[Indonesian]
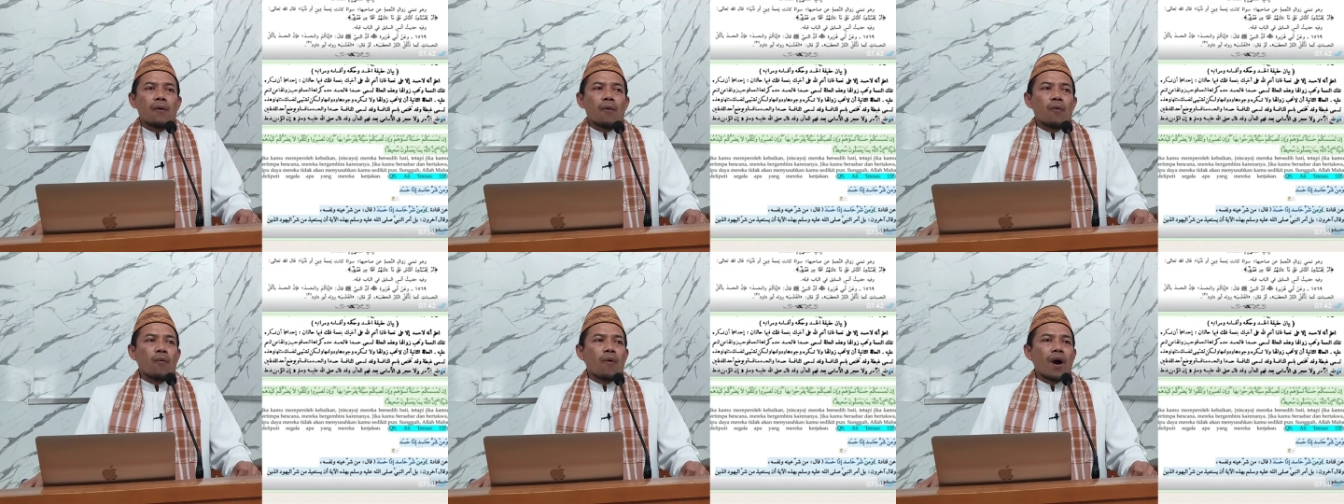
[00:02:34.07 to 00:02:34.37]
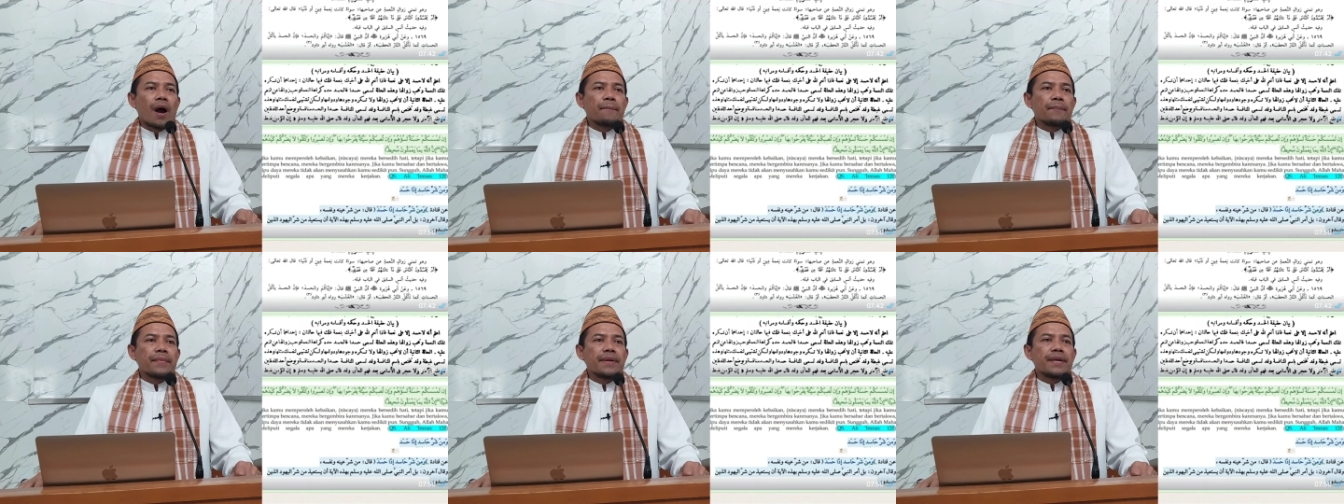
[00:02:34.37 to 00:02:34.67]

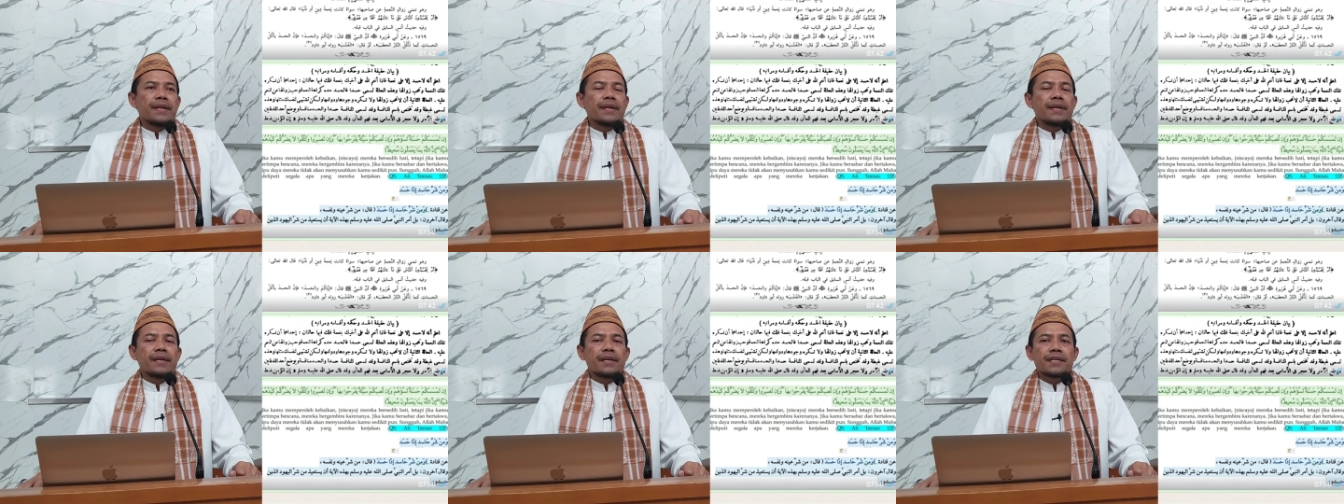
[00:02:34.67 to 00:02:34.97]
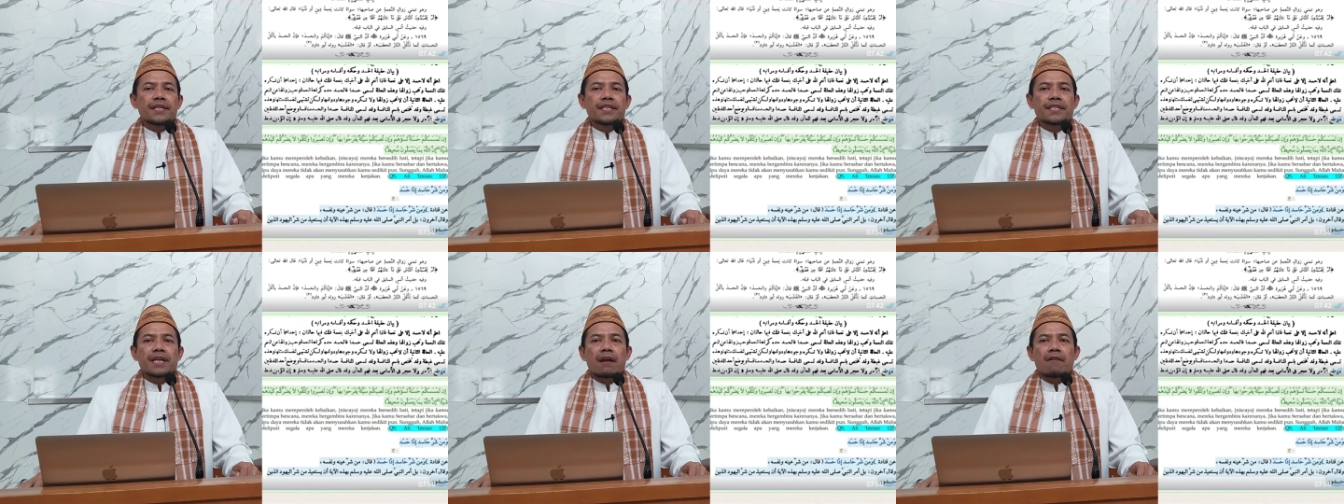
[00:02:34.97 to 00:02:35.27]

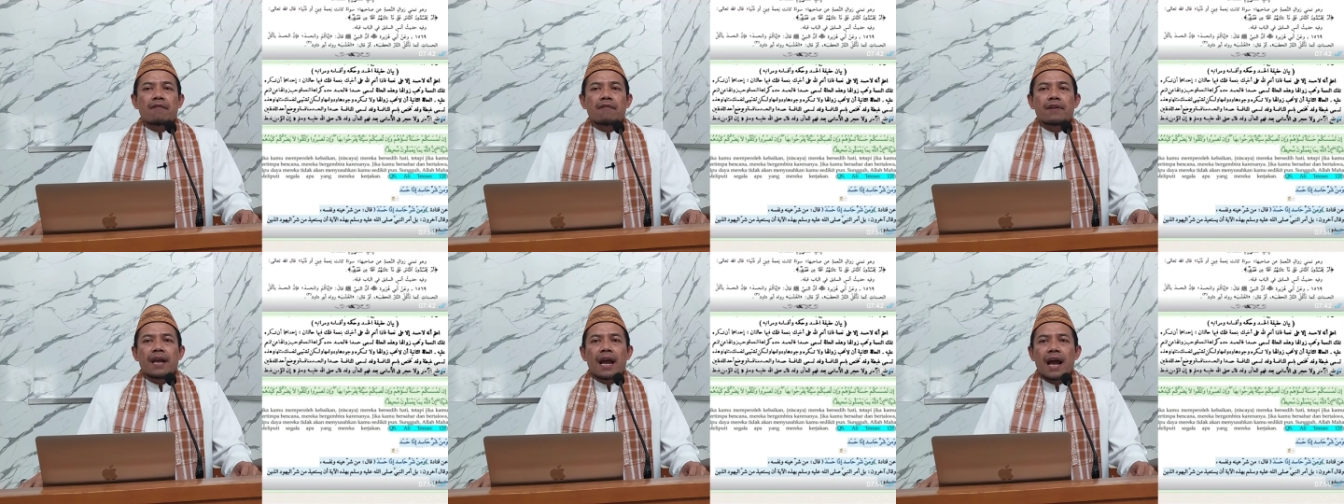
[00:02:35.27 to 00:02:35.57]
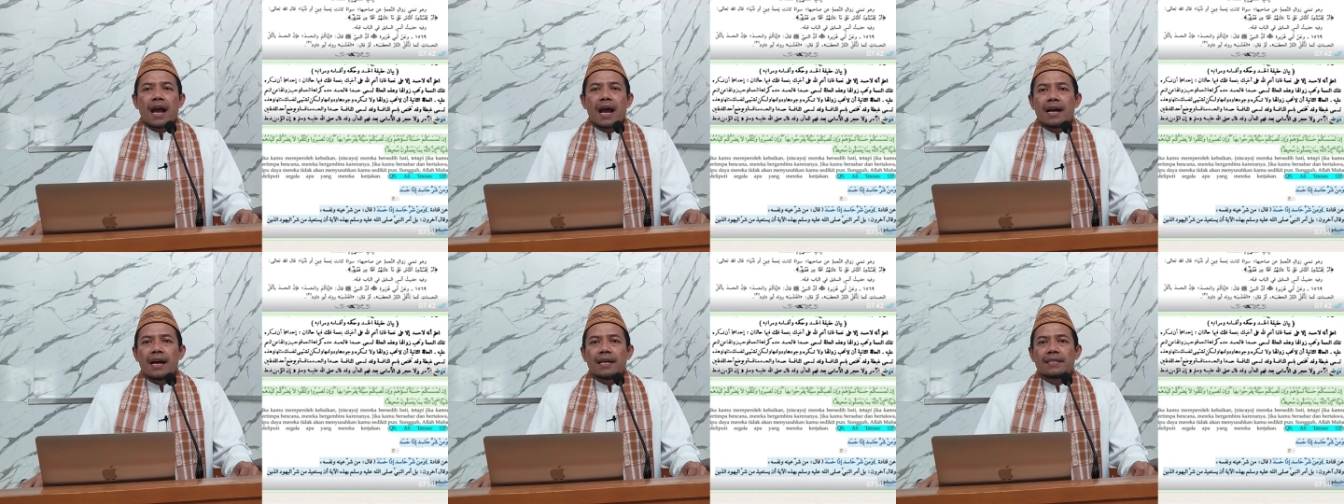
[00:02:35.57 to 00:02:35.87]
wamin syarri
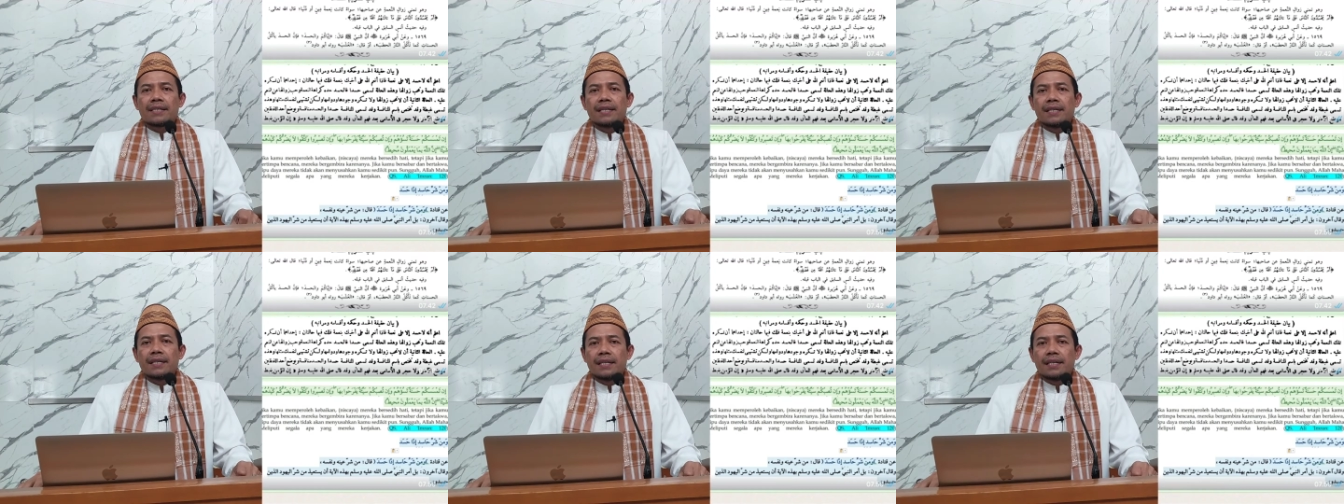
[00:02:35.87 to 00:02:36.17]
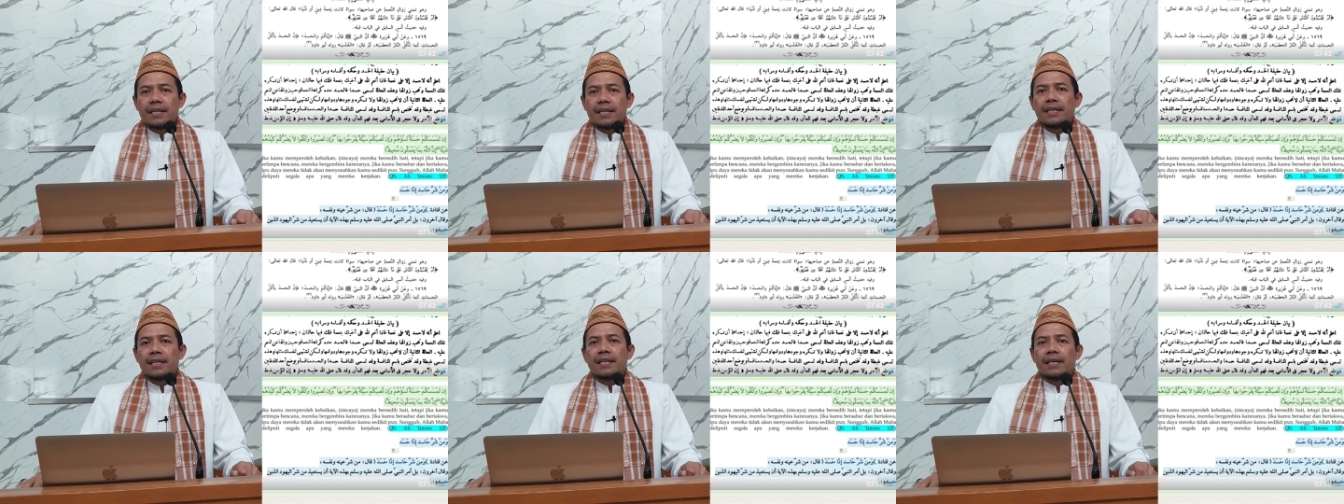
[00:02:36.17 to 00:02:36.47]

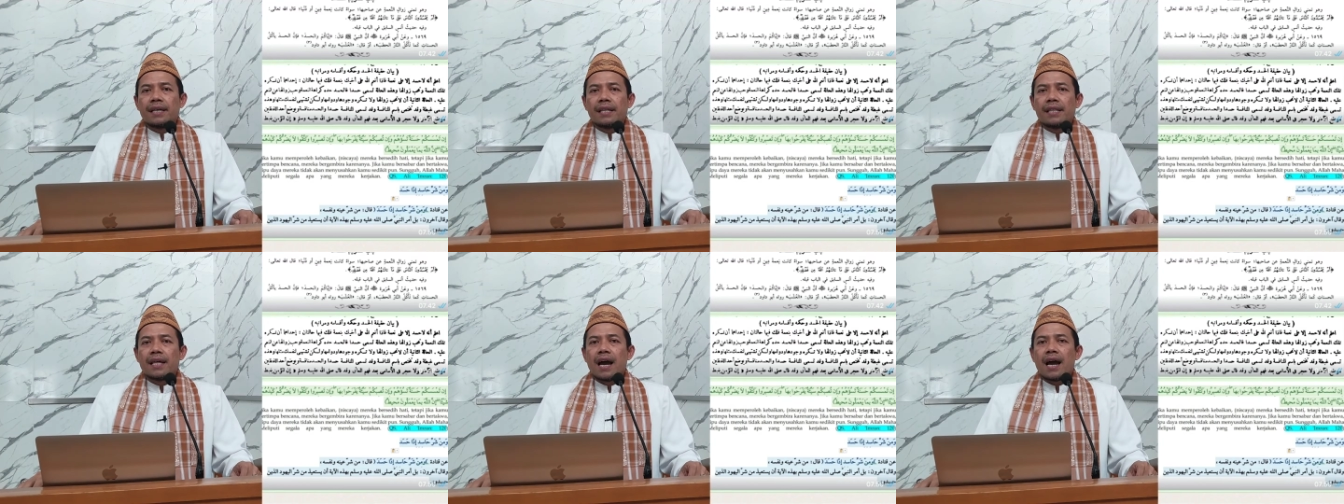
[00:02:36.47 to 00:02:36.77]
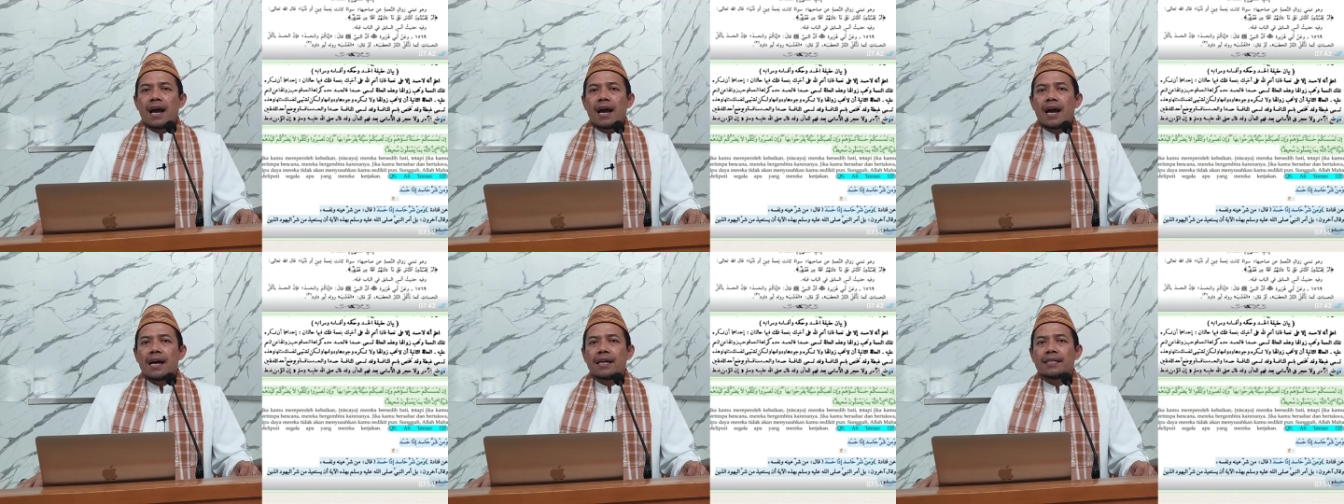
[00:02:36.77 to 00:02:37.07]
hasidin
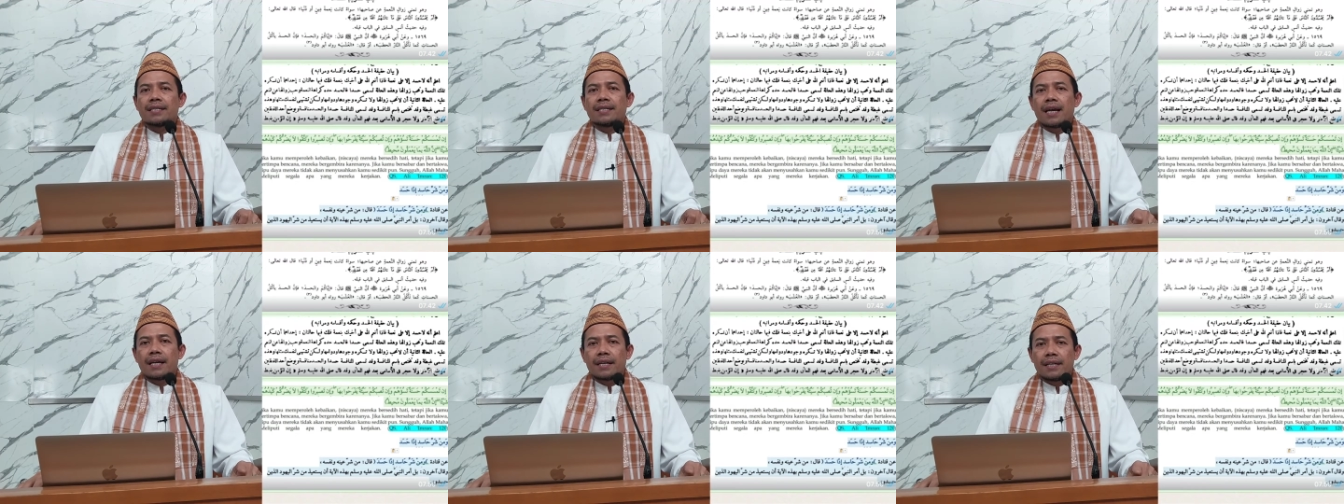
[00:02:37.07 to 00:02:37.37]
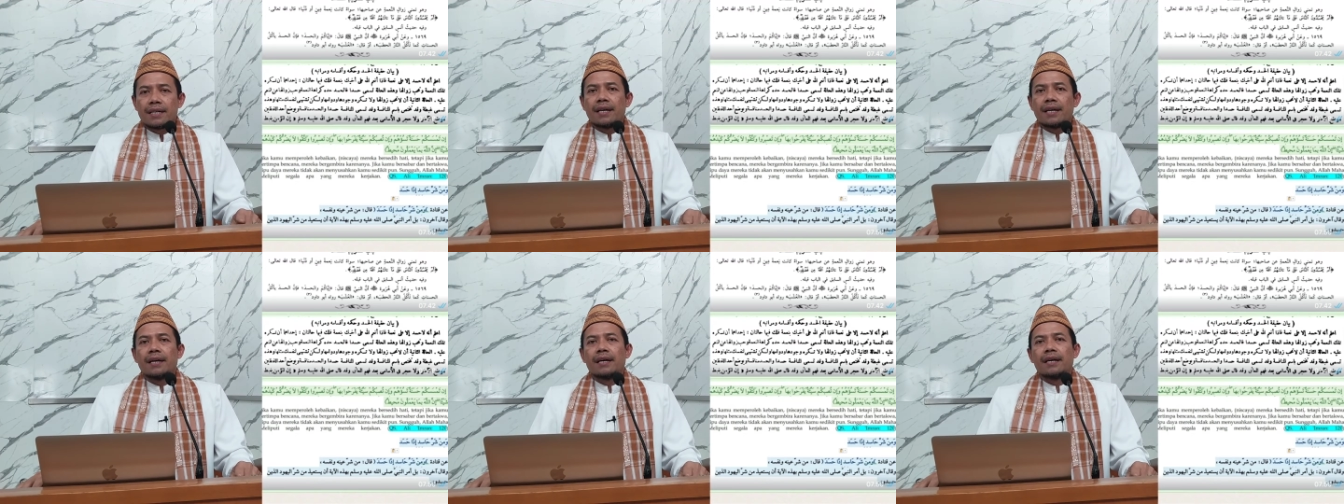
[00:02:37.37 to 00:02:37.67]
idha
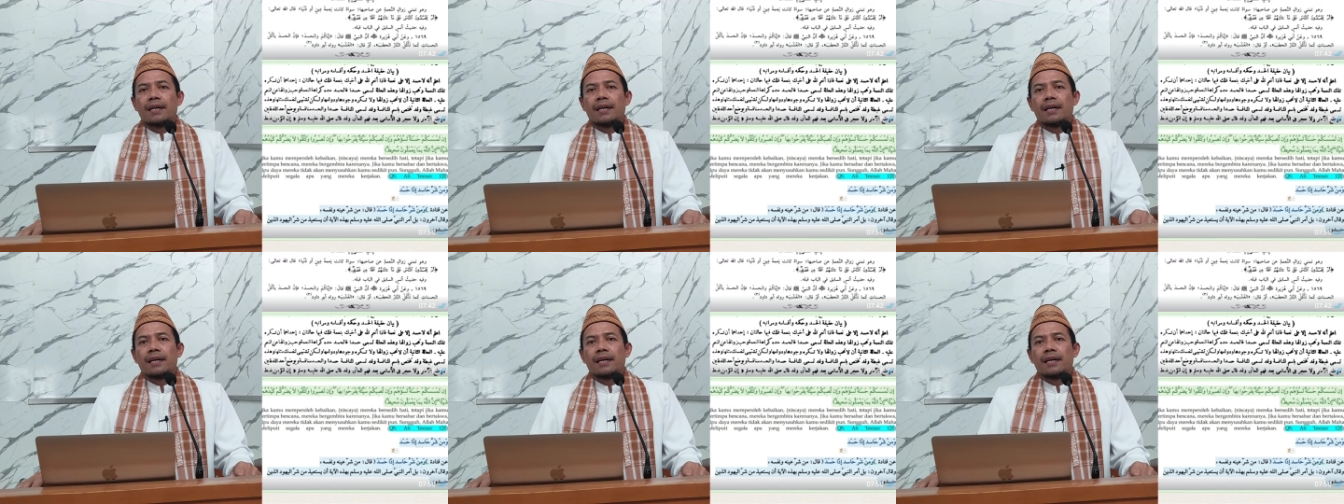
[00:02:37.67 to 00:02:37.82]
hasada